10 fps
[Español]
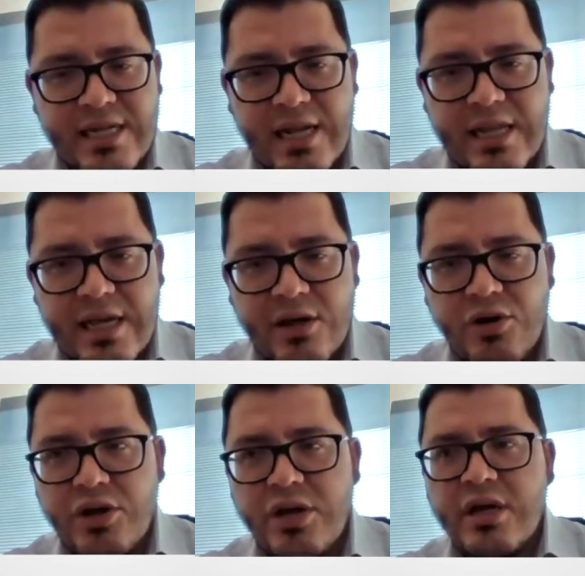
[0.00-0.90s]
es que al día de
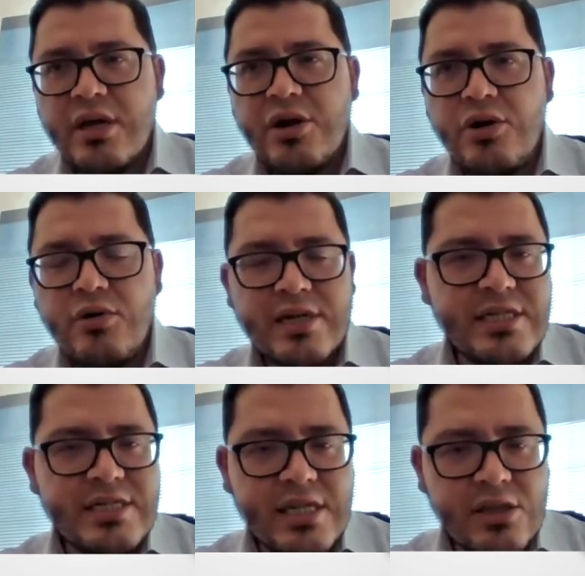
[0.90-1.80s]
hoy no
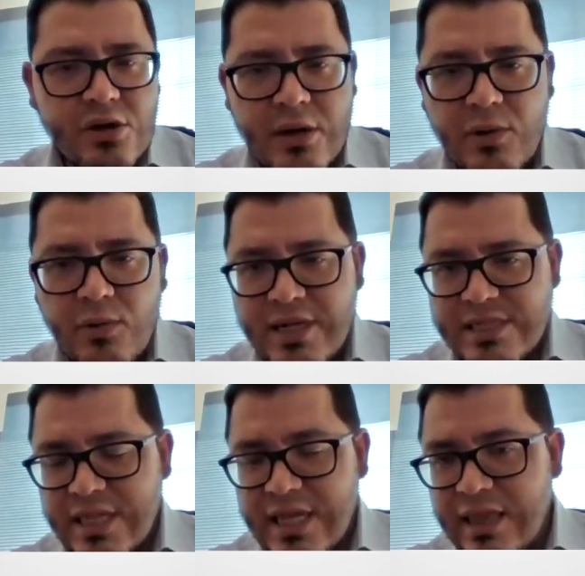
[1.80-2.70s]
existe todavía un
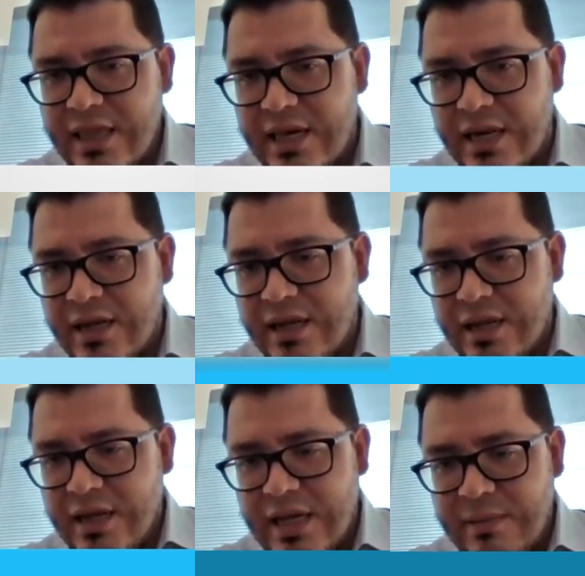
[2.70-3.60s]
estándar
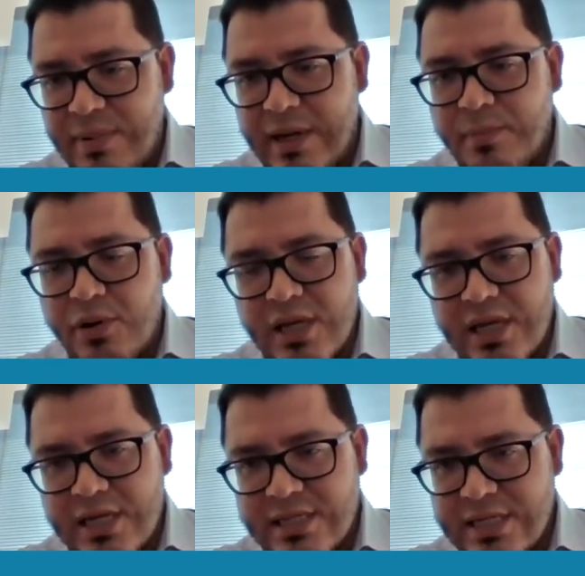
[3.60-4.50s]
eh, para
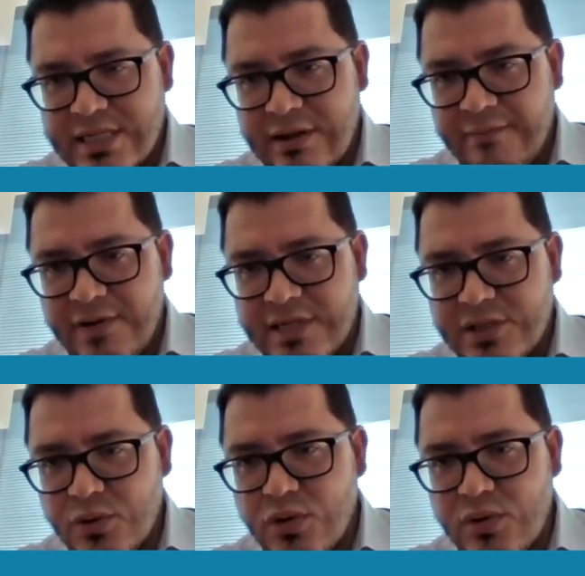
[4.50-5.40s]
proteger estas
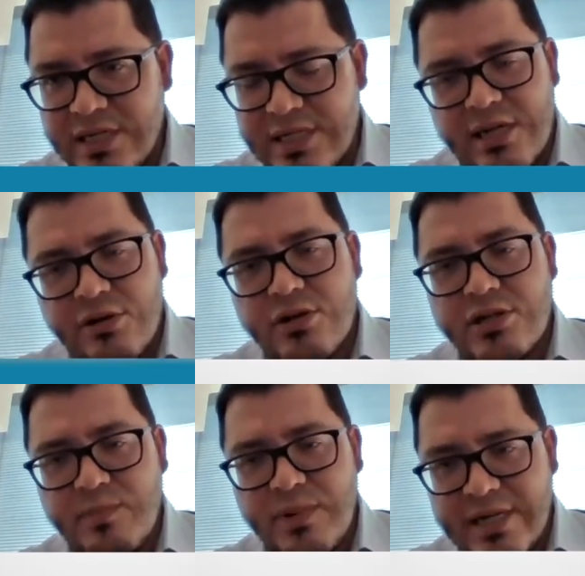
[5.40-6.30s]
infraestructuras. En
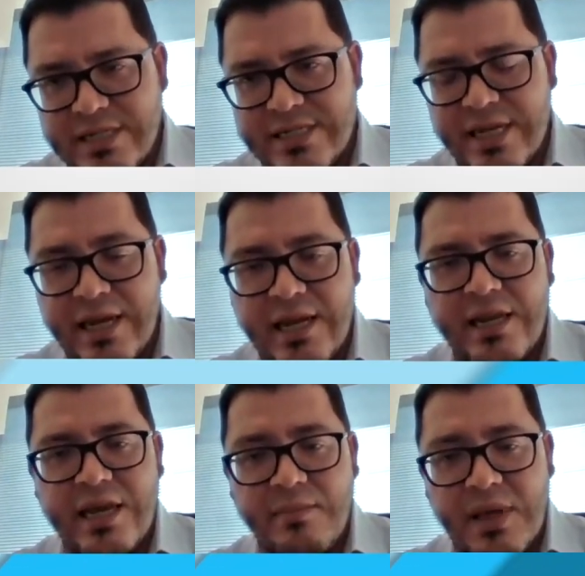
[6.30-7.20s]
otros países sí hay
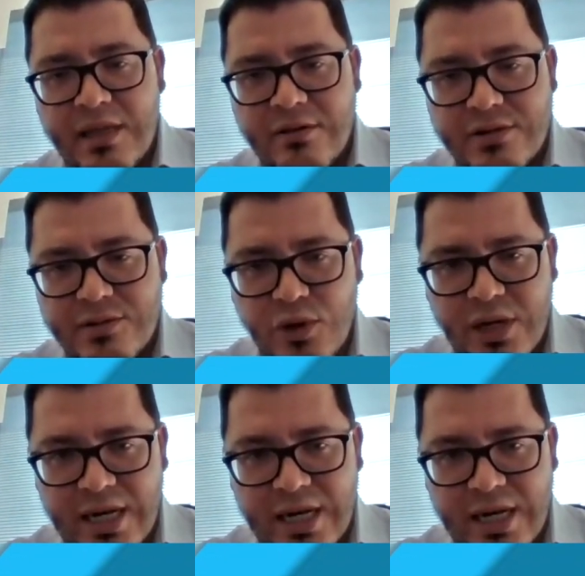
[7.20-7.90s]
lineamientos muy